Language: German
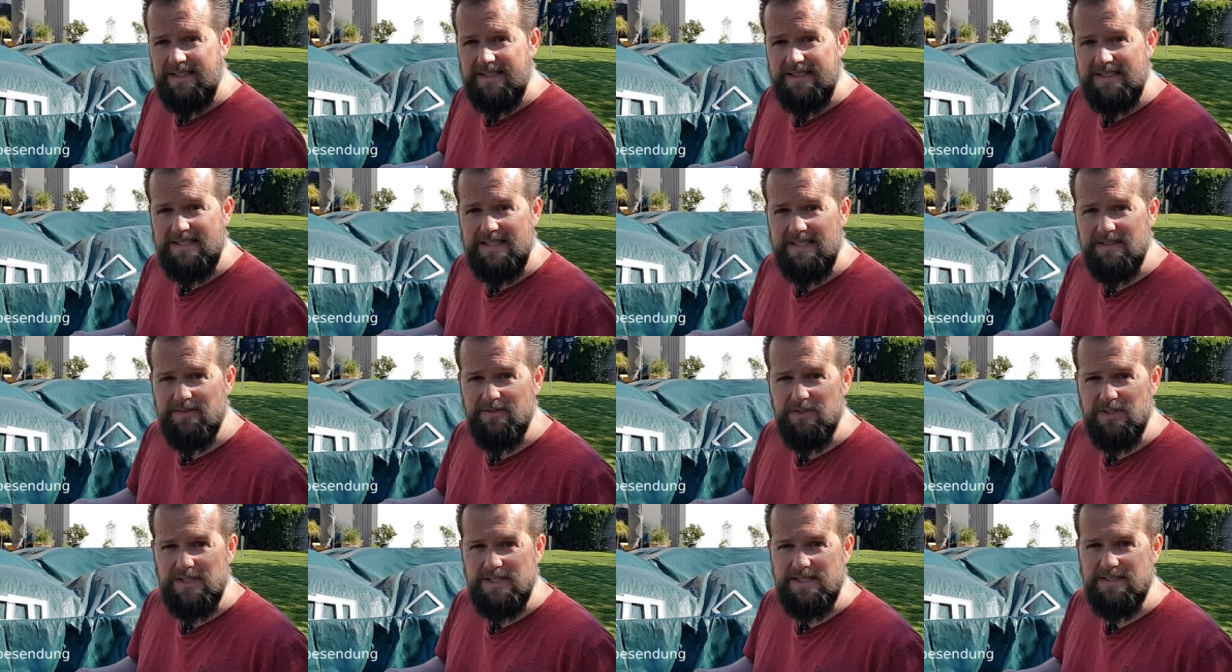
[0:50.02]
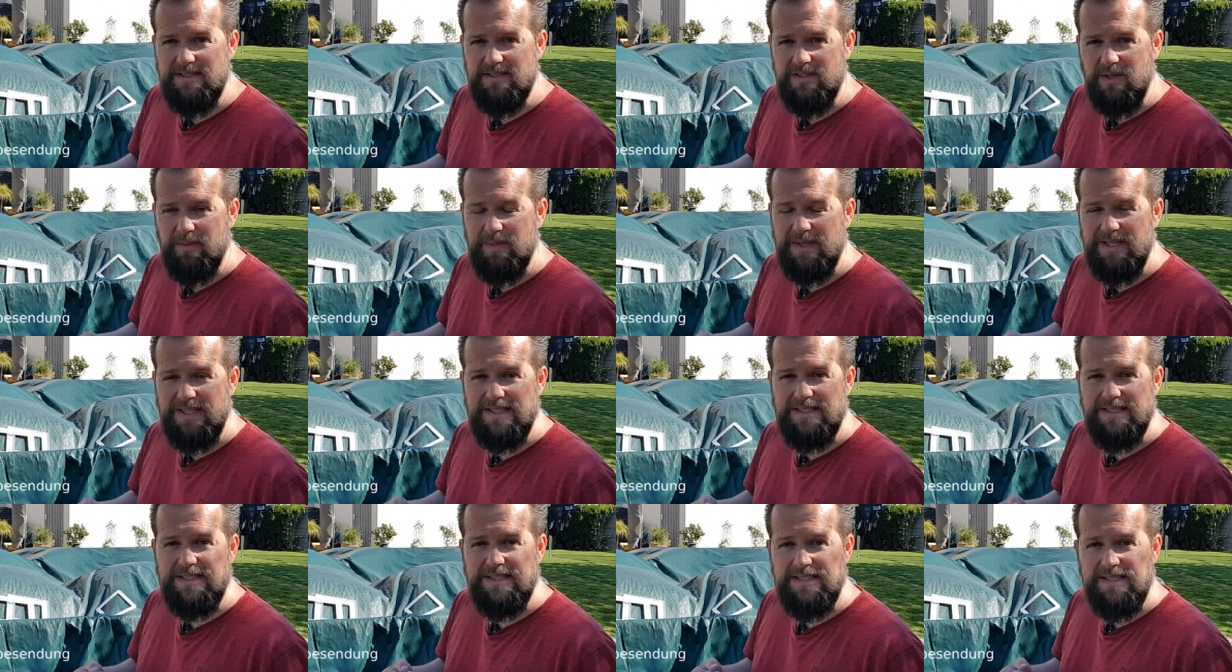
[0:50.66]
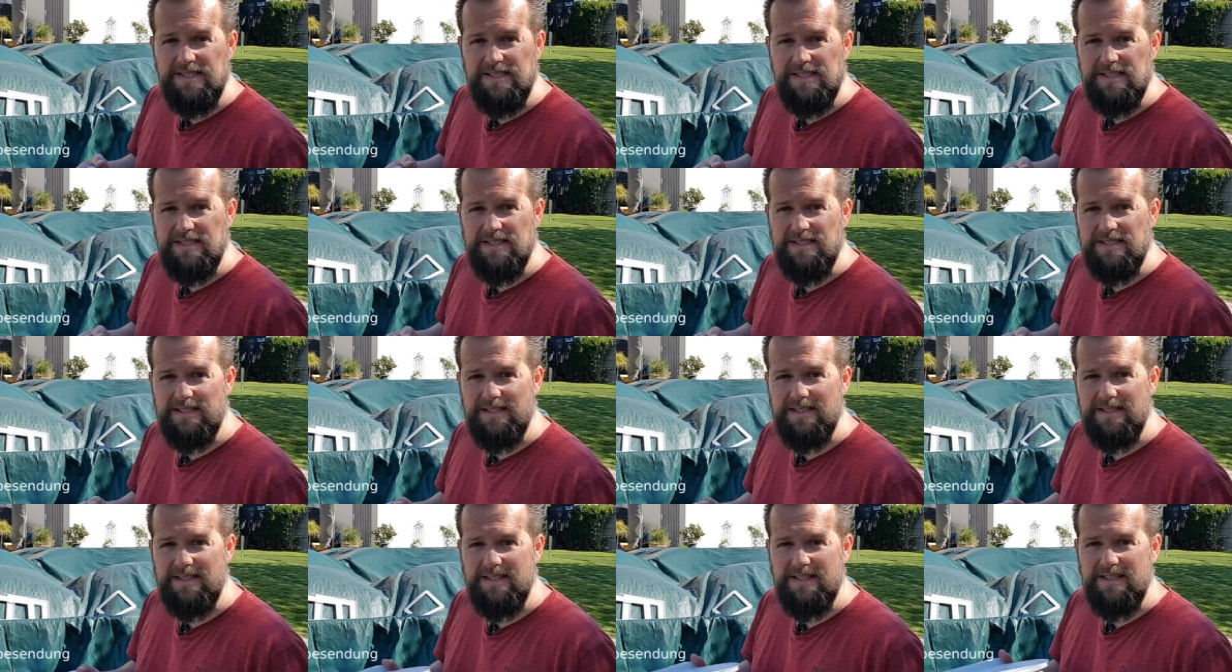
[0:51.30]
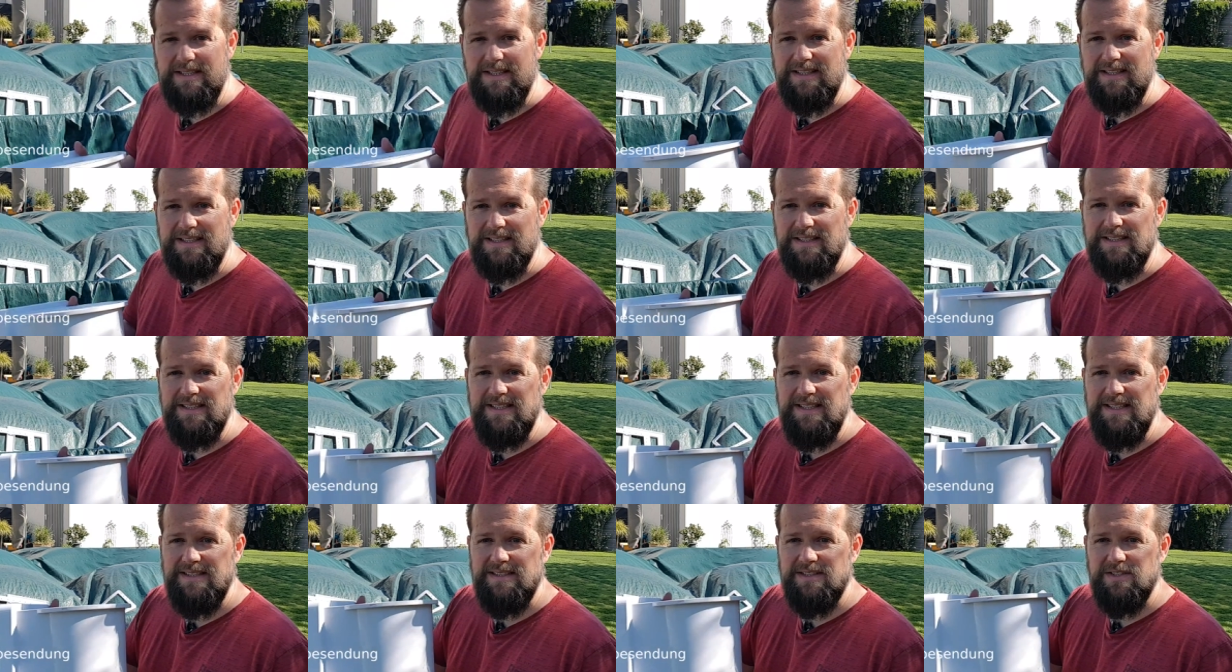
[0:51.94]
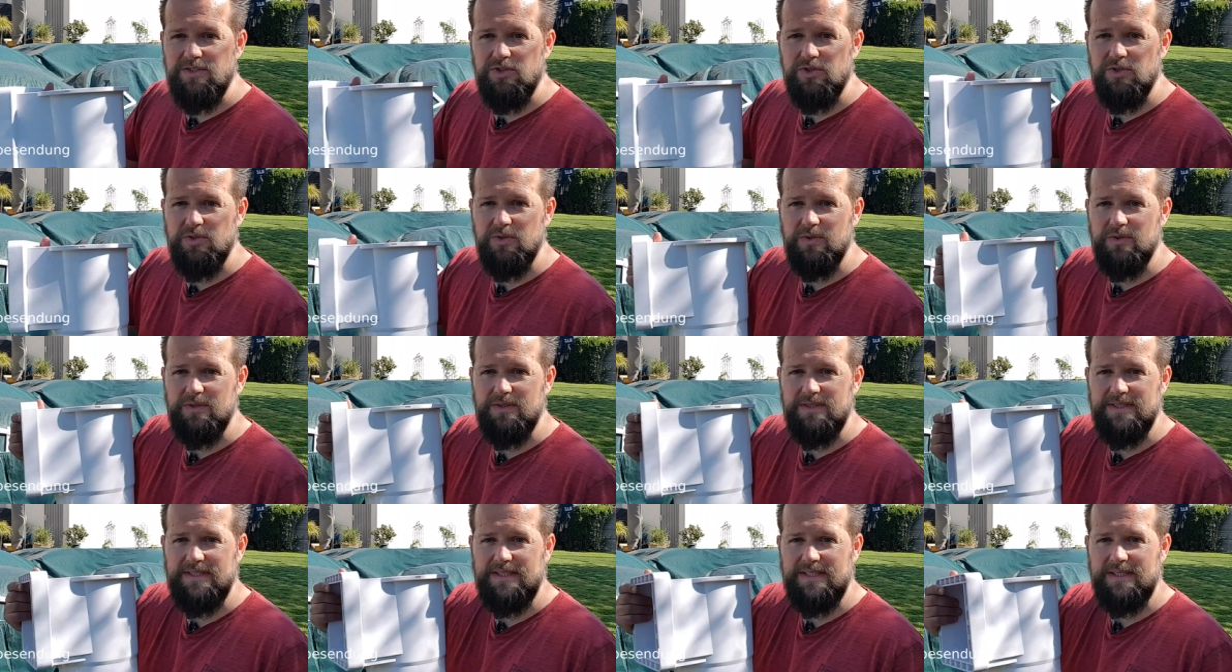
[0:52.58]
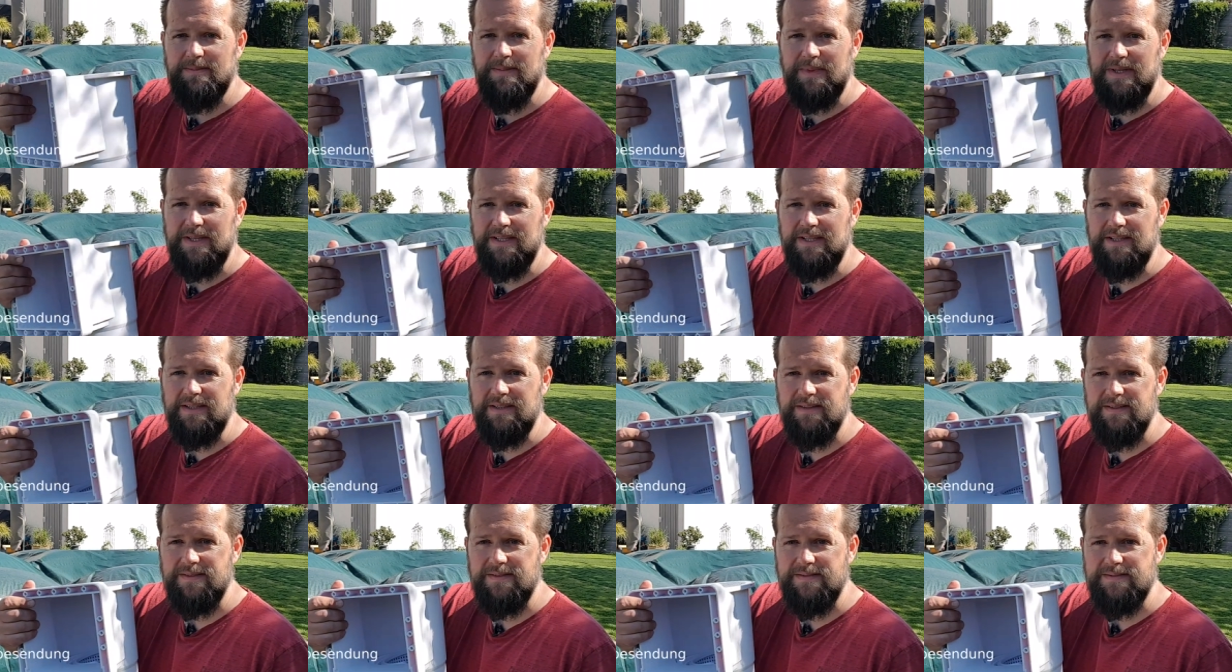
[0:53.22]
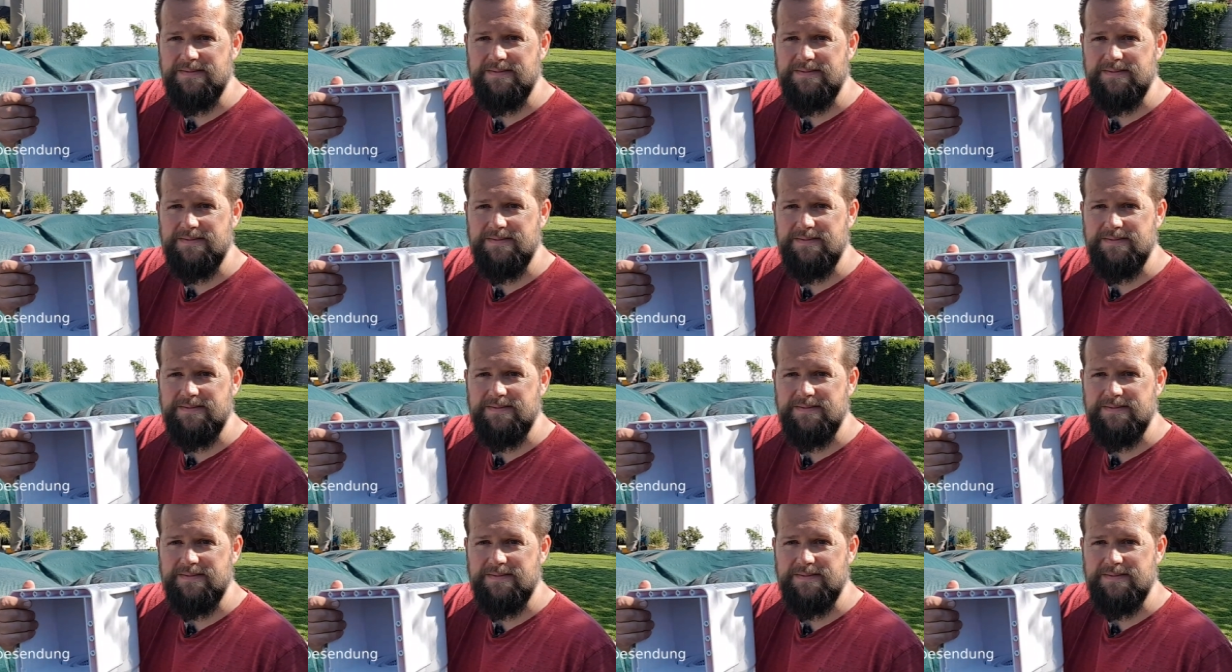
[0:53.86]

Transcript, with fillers: Ziel für diesen Sommer ist es, diesen schönen Skimmer hier